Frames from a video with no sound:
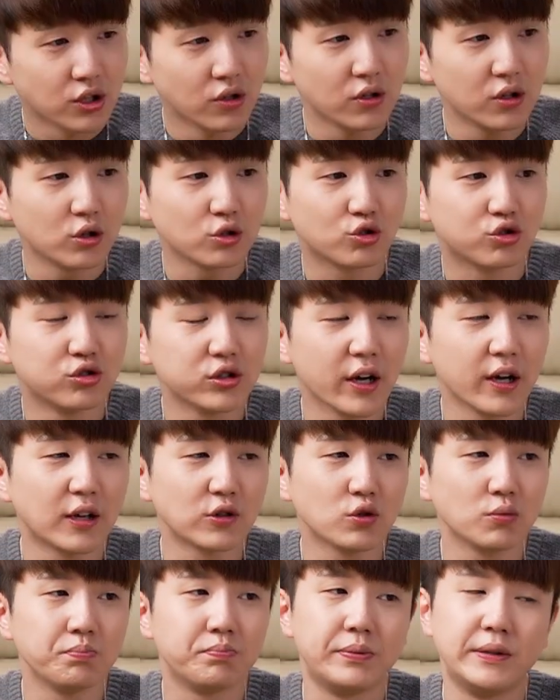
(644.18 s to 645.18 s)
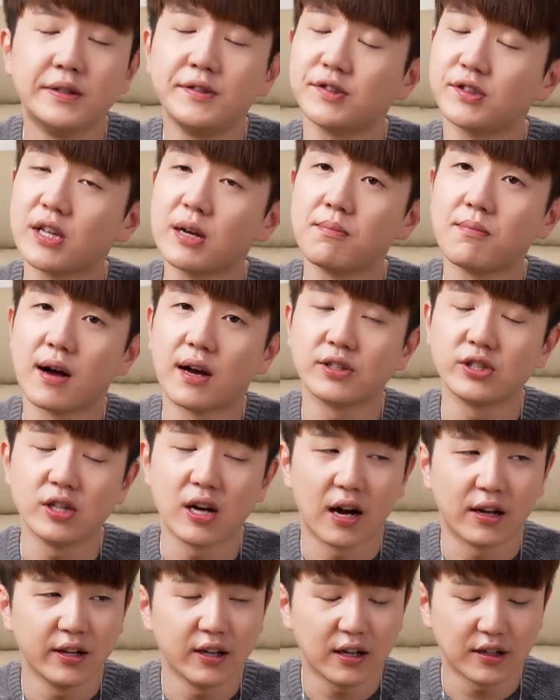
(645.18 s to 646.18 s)
저는 이거 두 개가 좀 비슷한 맛이
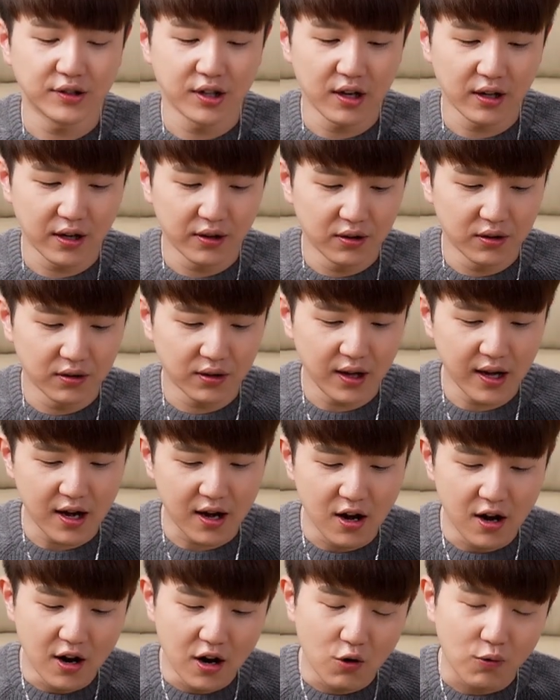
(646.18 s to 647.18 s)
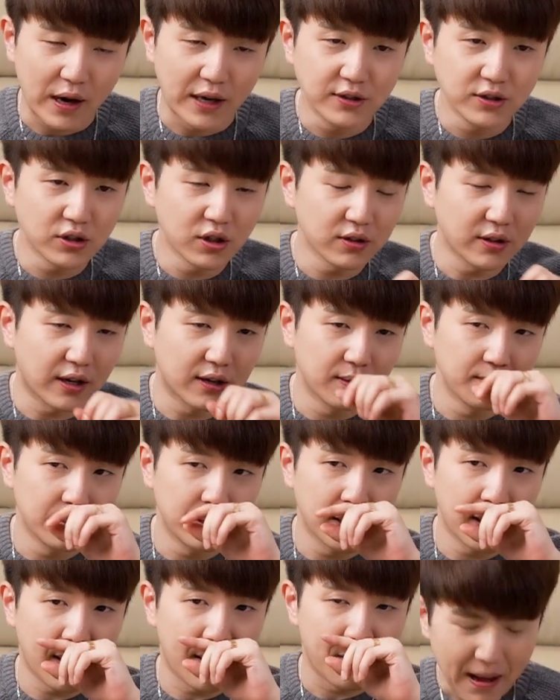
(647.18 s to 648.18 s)
아닐까 생각했는데 완전
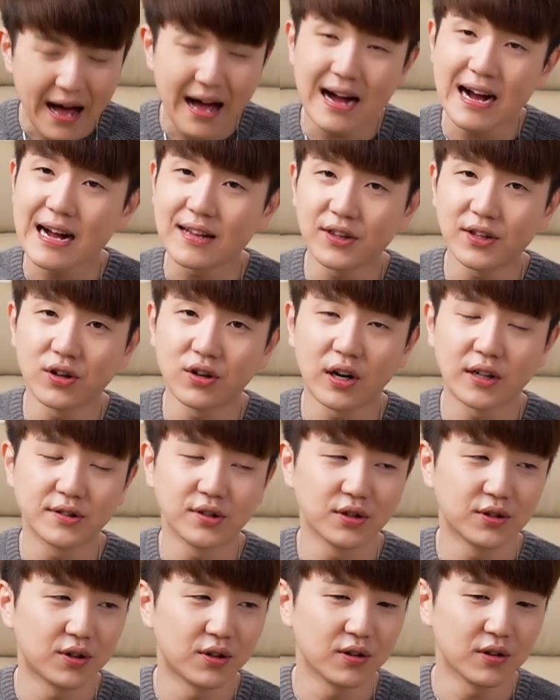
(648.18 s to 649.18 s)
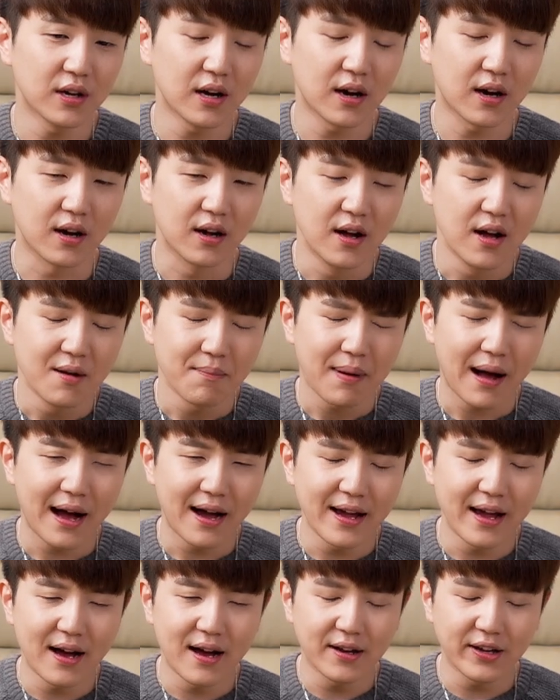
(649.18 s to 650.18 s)
다릅니다. 파가 들어가서 그런가
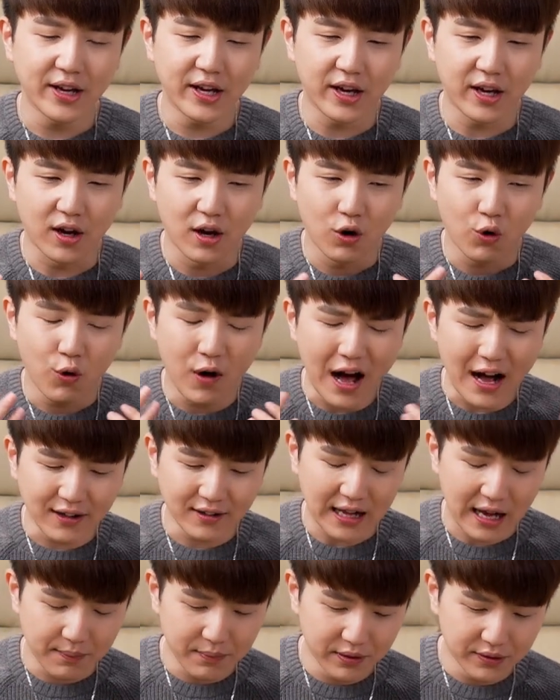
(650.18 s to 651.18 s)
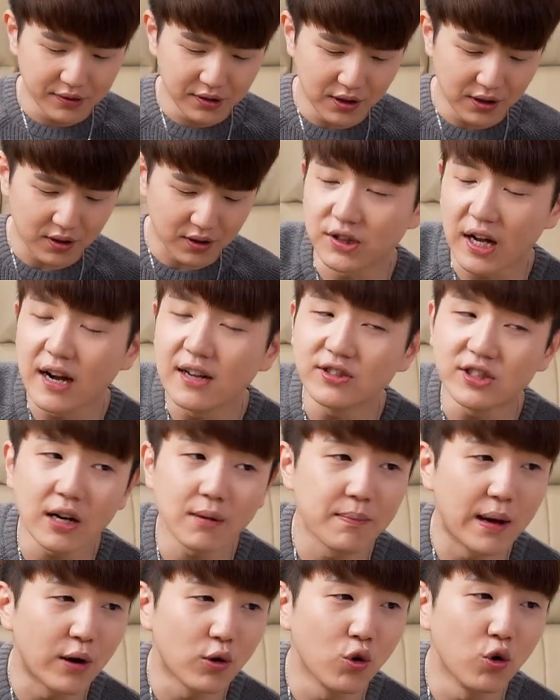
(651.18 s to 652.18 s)
파향이 확 나면서
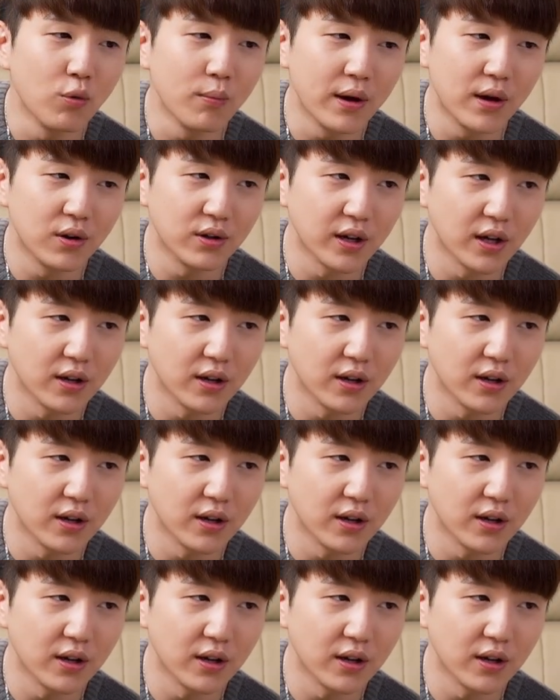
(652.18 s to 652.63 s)
살짝 매콤해요,